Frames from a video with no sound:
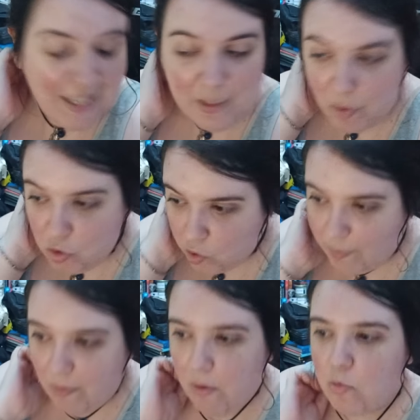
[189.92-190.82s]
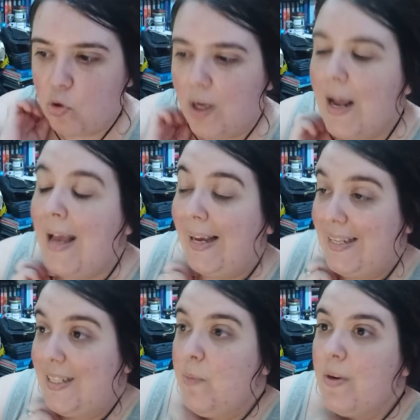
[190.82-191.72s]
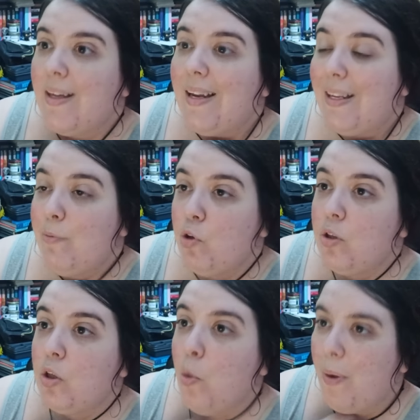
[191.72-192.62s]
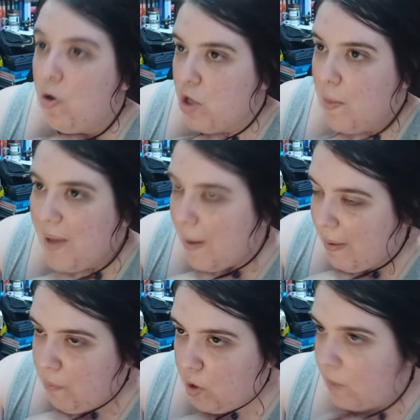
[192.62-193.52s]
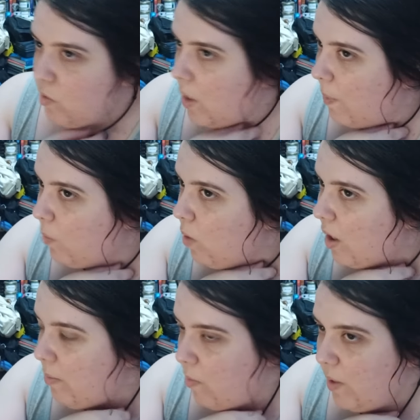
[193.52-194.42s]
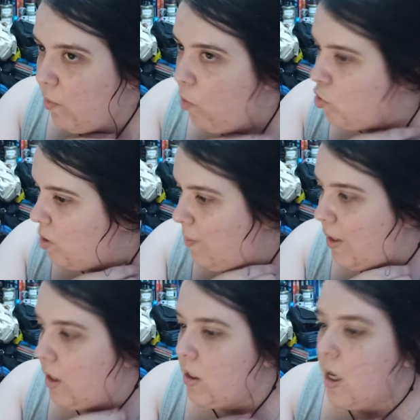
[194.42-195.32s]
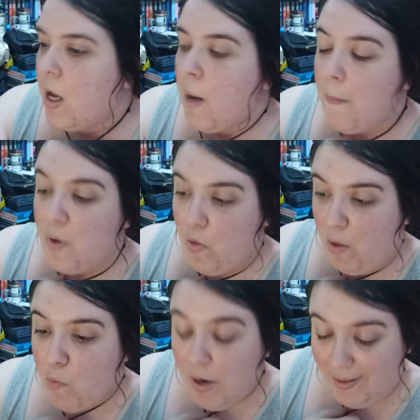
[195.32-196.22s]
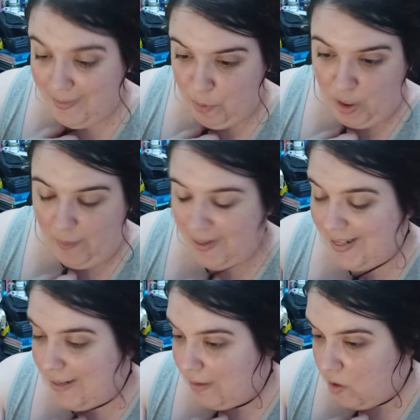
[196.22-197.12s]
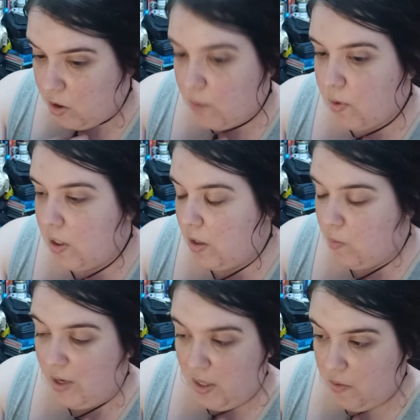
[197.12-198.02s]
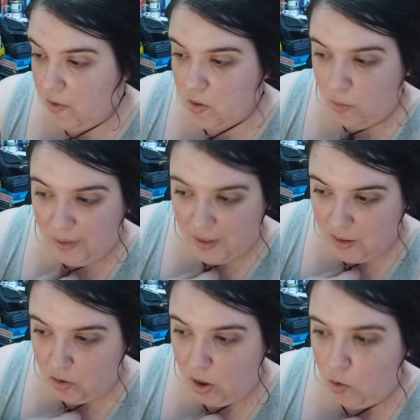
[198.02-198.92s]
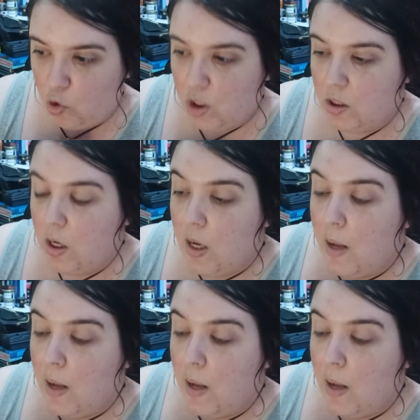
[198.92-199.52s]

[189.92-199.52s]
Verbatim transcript: Y es que además yo creo que me va a gustar. Que sí que es verdad que el libro entero me lo sé de pe pa porque he visto la película como mínimo dos o tres veces. Pero da igual, porque además las adaptaciones siempre se toman licencias y seguramente tendrán otras cosas.